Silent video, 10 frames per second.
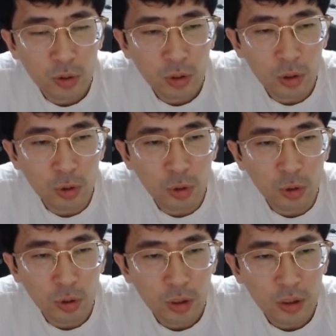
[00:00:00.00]
그렇죠
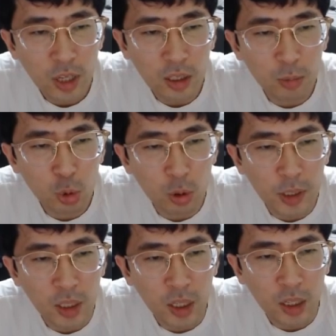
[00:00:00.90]
당기면
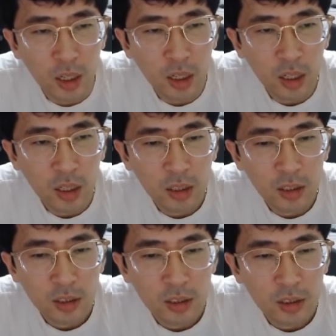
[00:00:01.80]
죽어버리니까
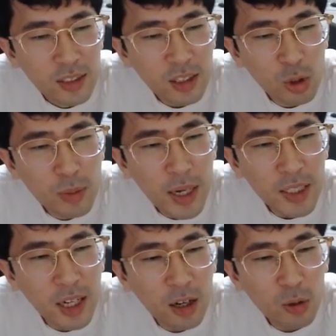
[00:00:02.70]
다 귀마까지
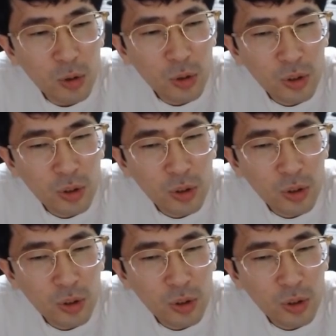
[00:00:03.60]
나가고